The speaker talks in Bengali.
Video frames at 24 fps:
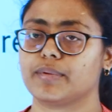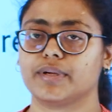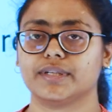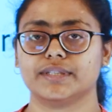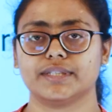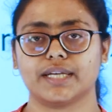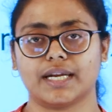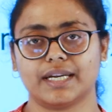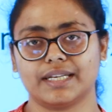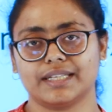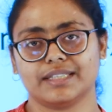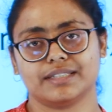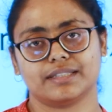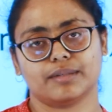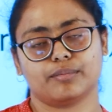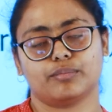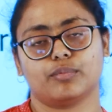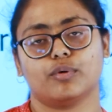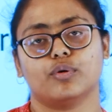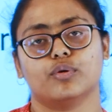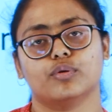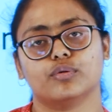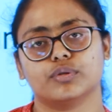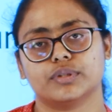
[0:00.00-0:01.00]
আমরা জানি যে
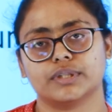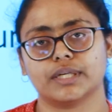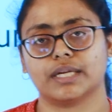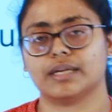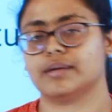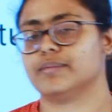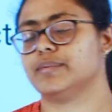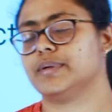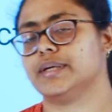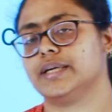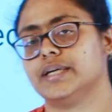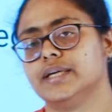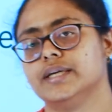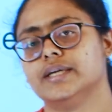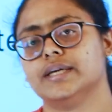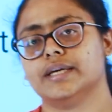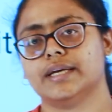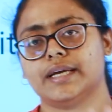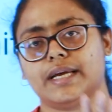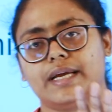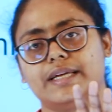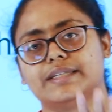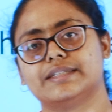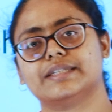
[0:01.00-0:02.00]
বহু ছেলে মেয়ে
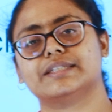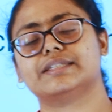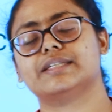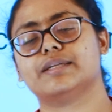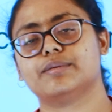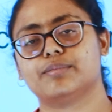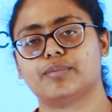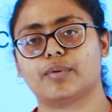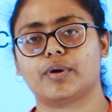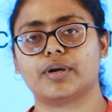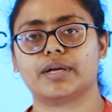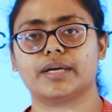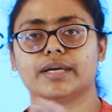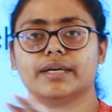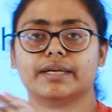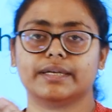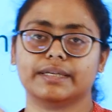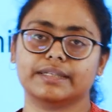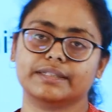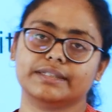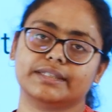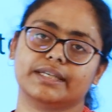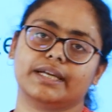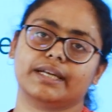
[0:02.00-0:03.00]
এইচএসের পরে
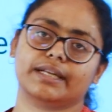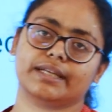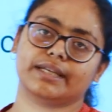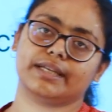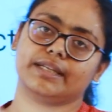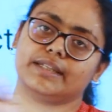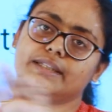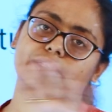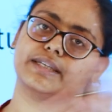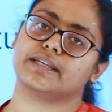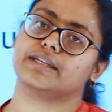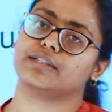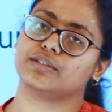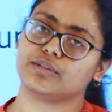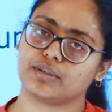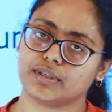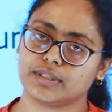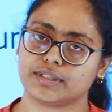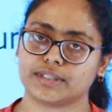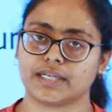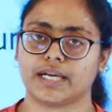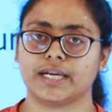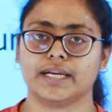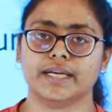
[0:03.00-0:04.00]
ইঞ্জিনিয়ারিংয়ের দিকে
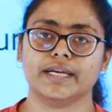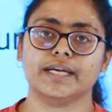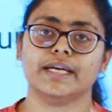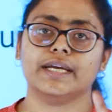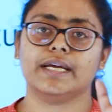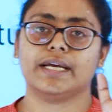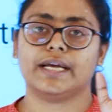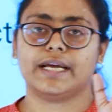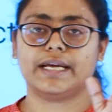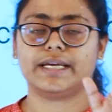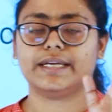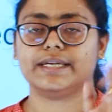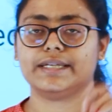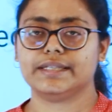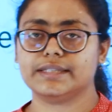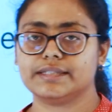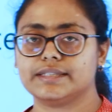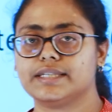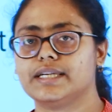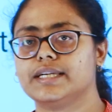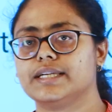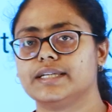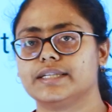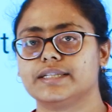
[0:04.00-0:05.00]
চলে যায় এই
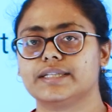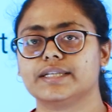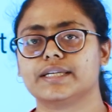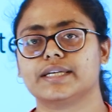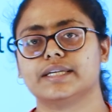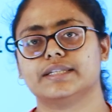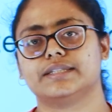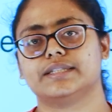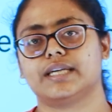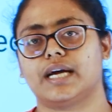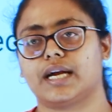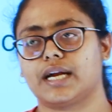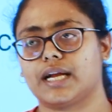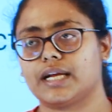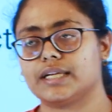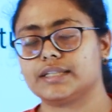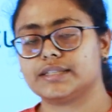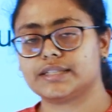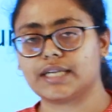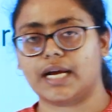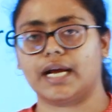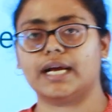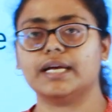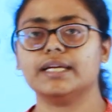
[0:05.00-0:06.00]
ইঞ্জিনিয়ারিং দিকে যারা
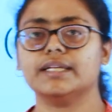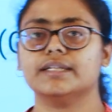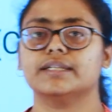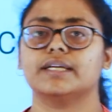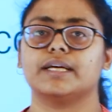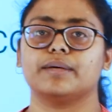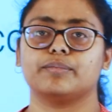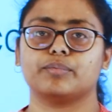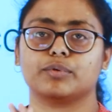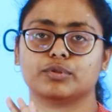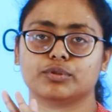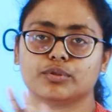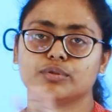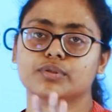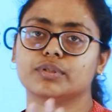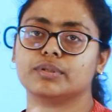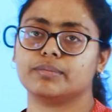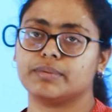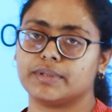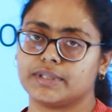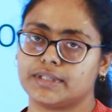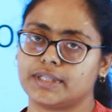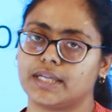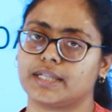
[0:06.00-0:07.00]
যায় এই
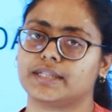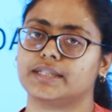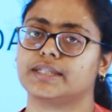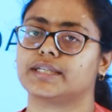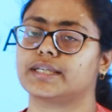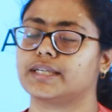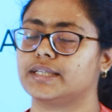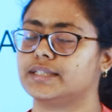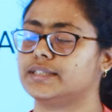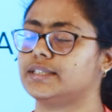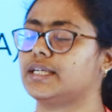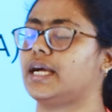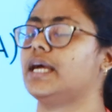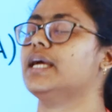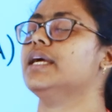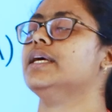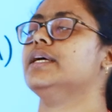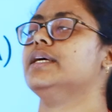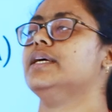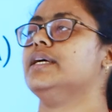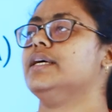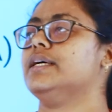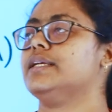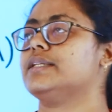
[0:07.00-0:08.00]
প্রযুক্তিবিদ্যার দিকে যায়
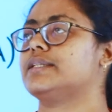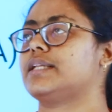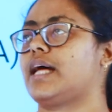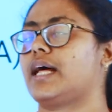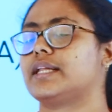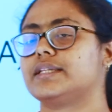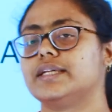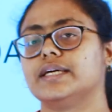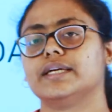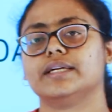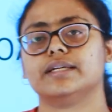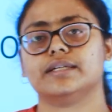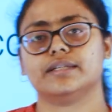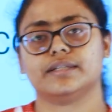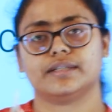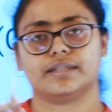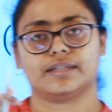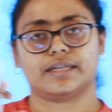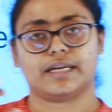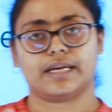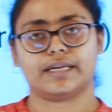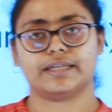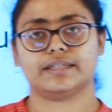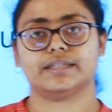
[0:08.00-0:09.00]
তাদের
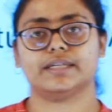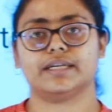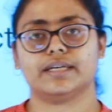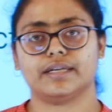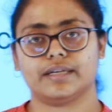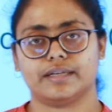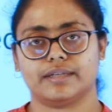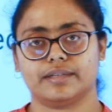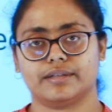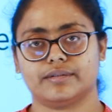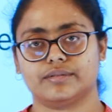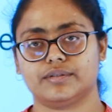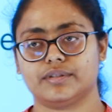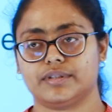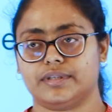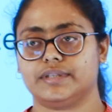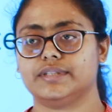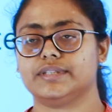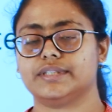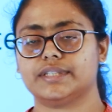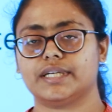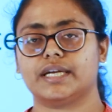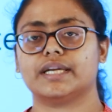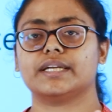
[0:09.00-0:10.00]
এই যে
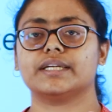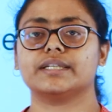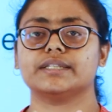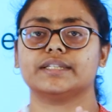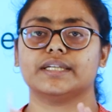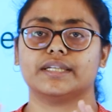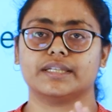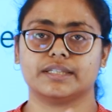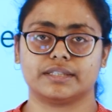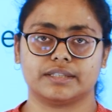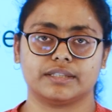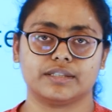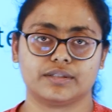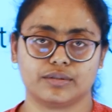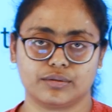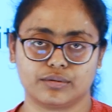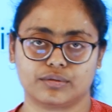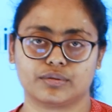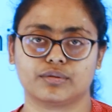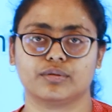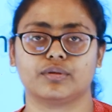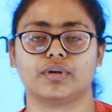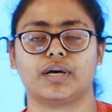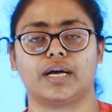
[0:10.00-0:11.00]
ইঞ্জিনিয়ারিং যে
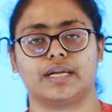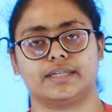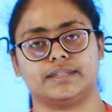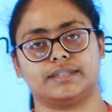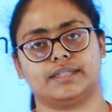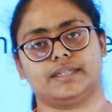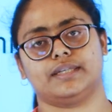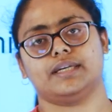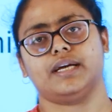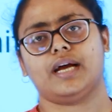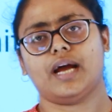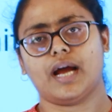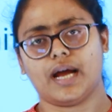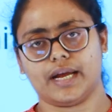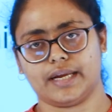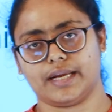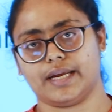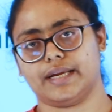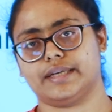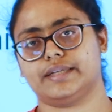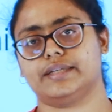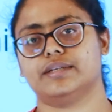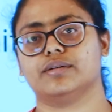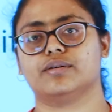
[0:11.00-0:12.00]
ইনস্টিটিউটগুলো আছে
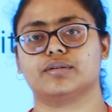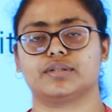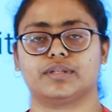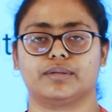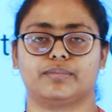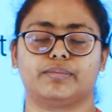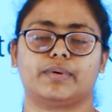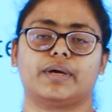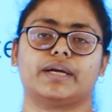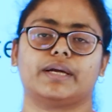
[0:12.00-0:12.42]
আইআইটি হতে